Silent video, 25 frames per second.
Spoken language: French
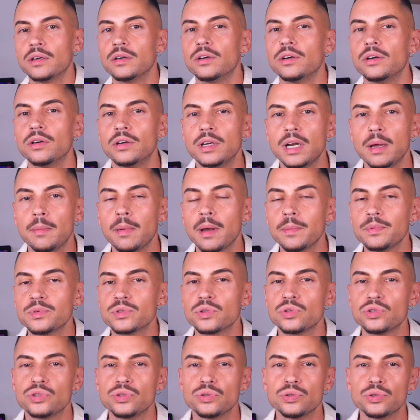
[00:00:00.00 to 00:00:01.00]
euh, la barbe parce
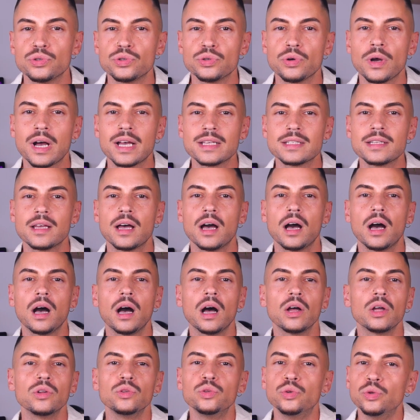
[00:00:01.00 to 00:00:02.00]
que je, rase
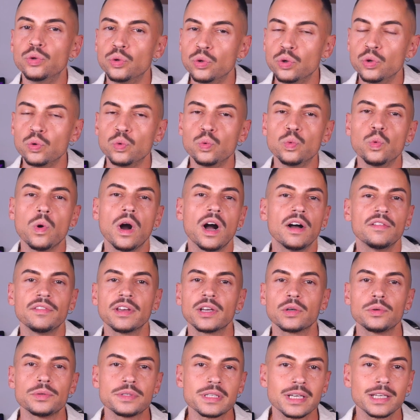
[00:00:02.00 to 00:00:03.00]
à 2 ou
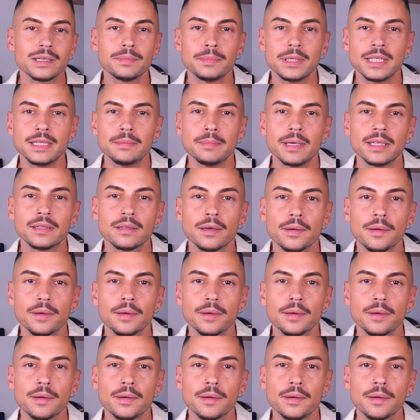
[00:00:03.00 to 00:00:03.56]
1,5 mm.